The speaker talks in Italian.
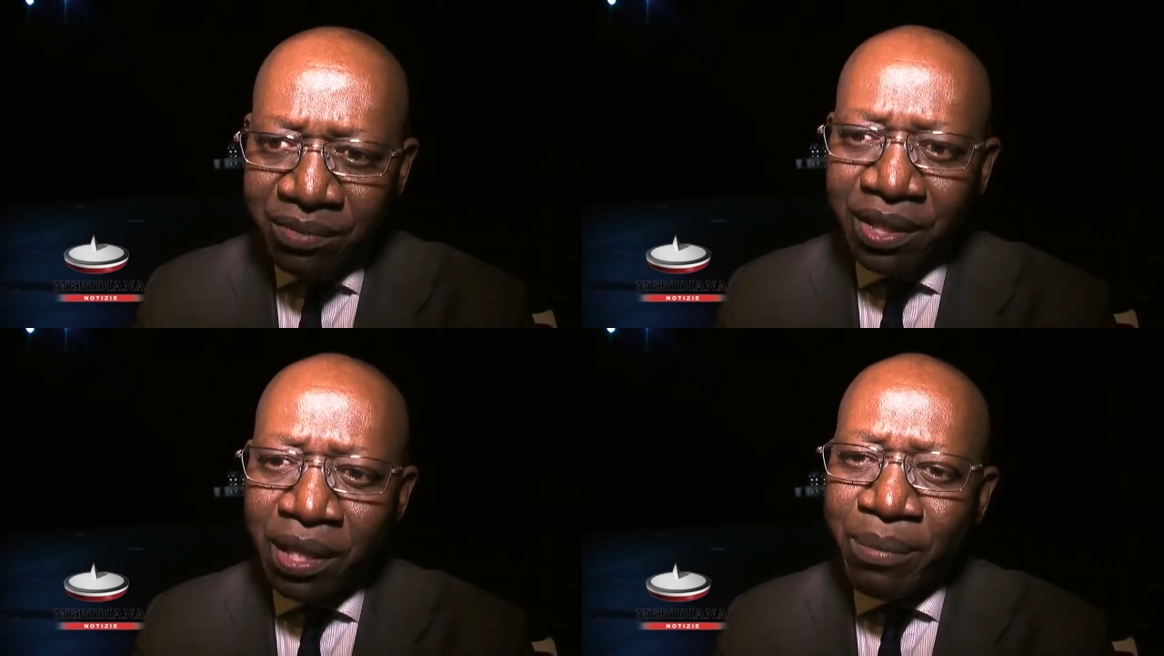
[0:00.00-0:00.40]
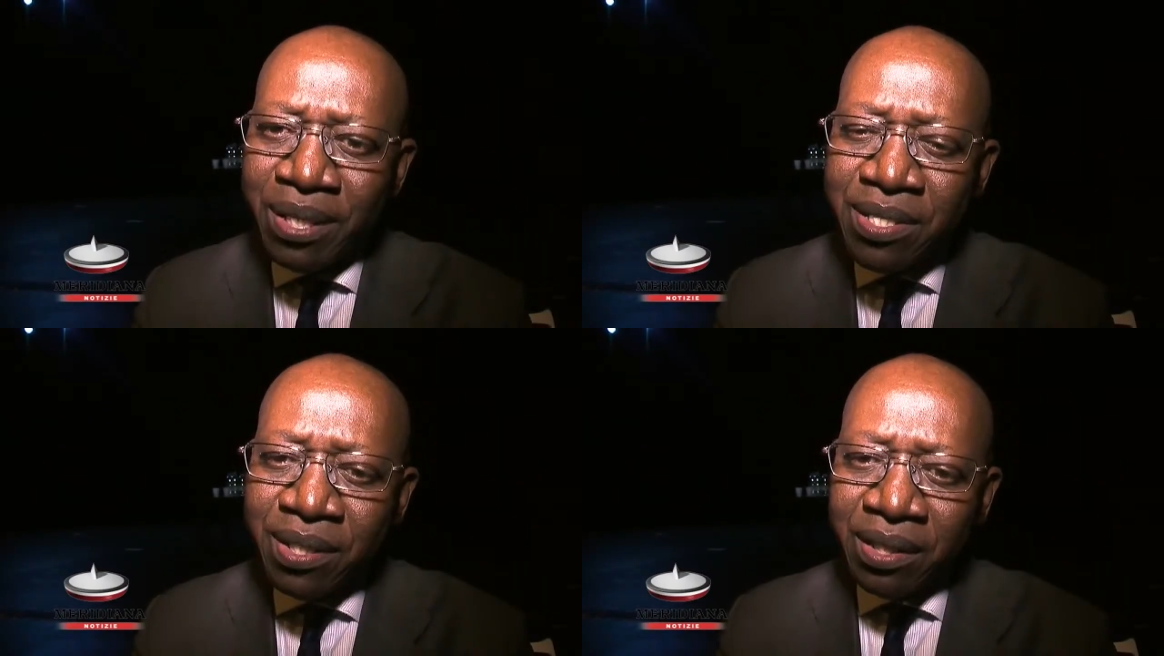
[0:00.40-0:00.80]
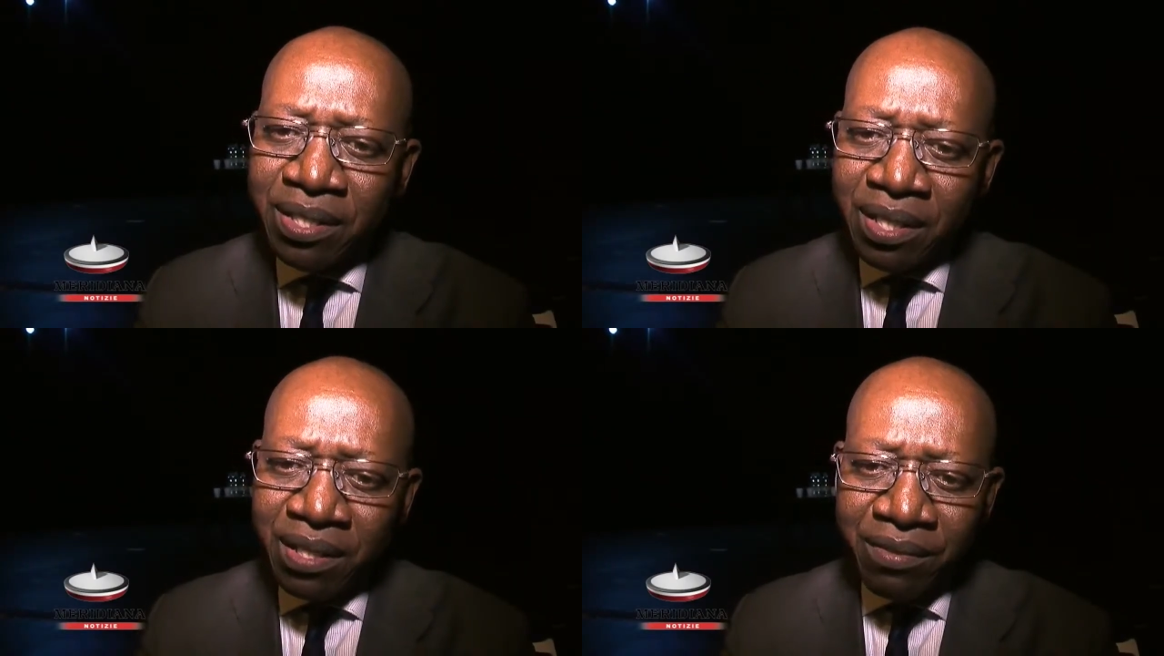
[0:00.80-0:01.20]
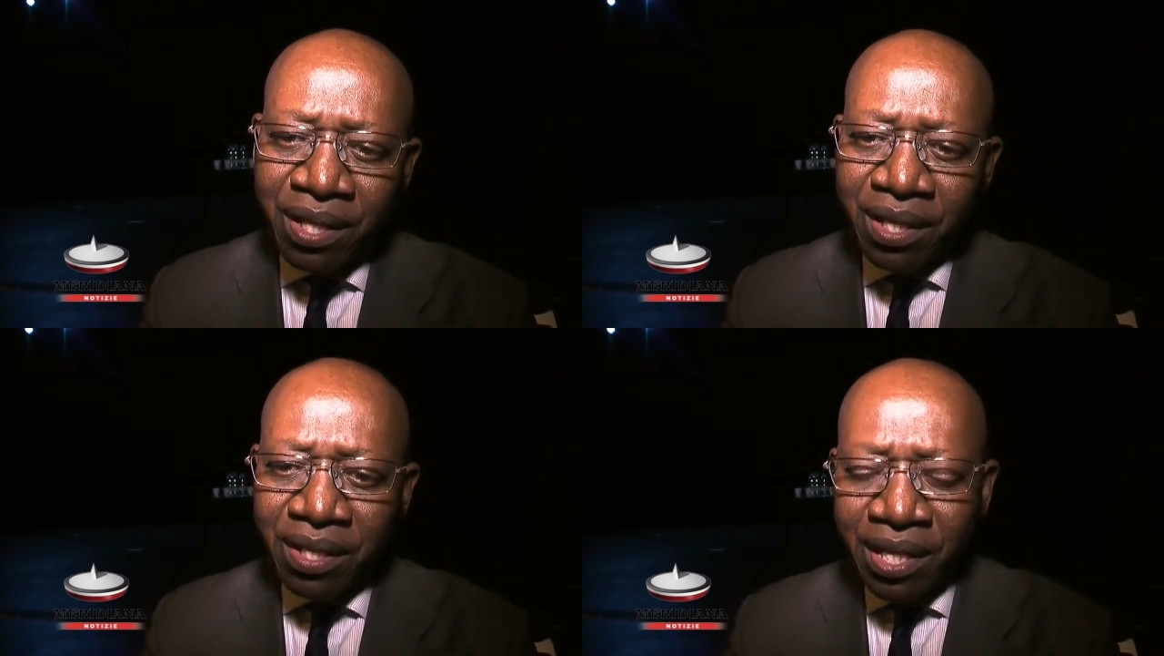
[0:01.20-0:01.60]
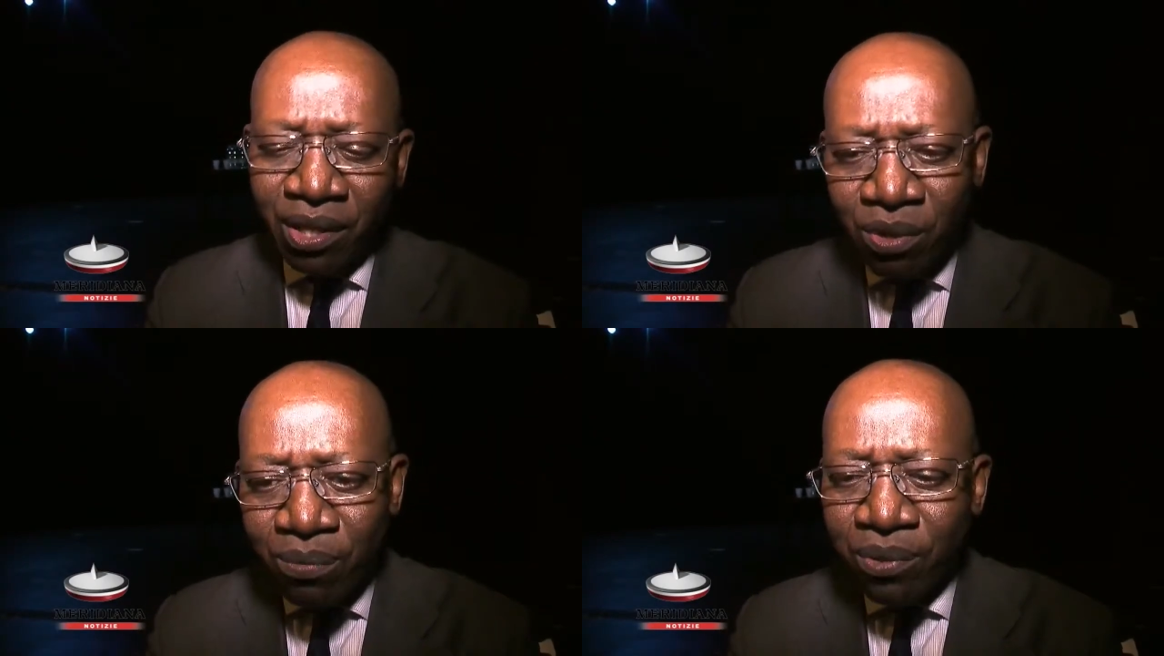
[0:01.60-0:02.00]
vita amministrativa,
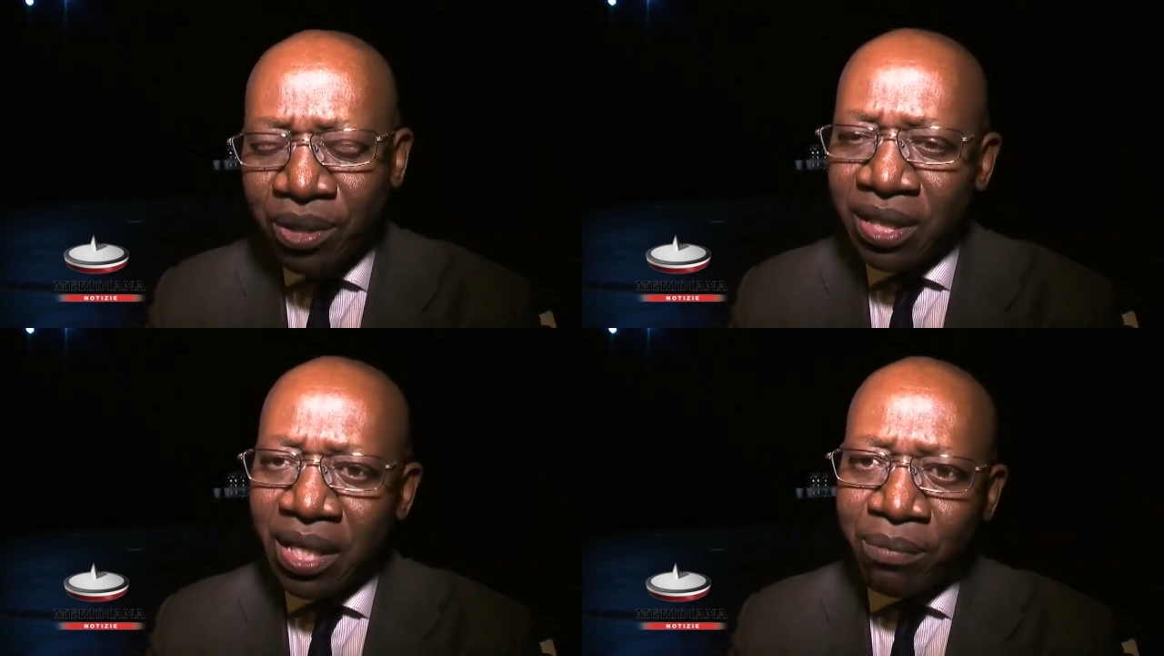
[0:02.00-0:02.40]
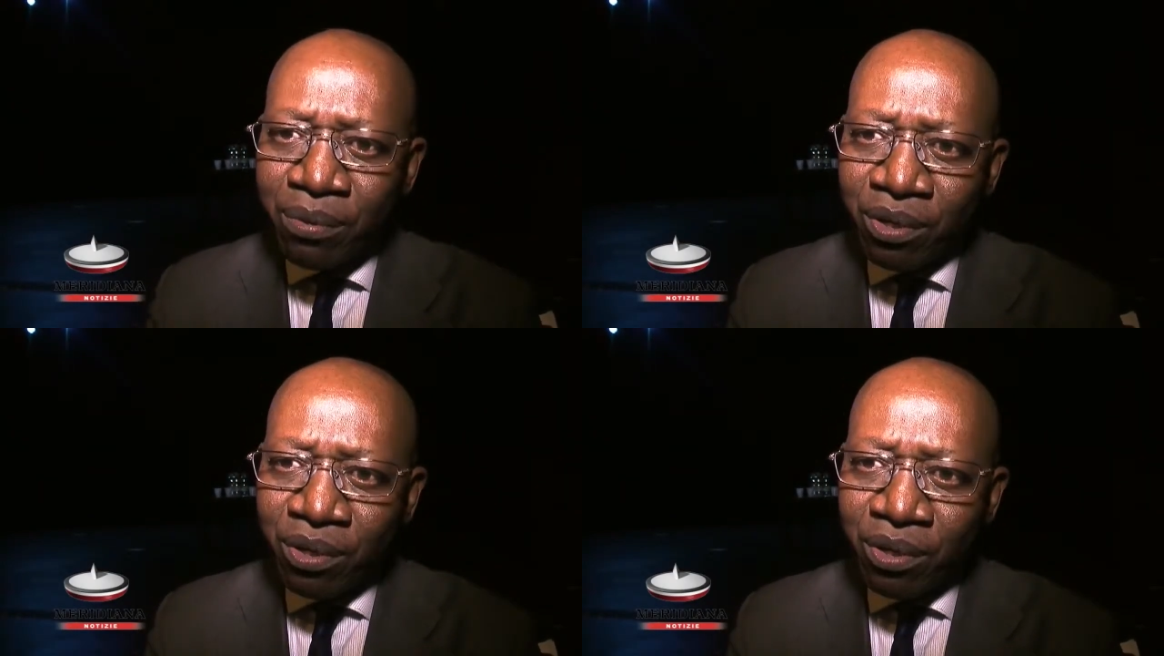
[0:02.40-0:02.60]
nei comuni, nelle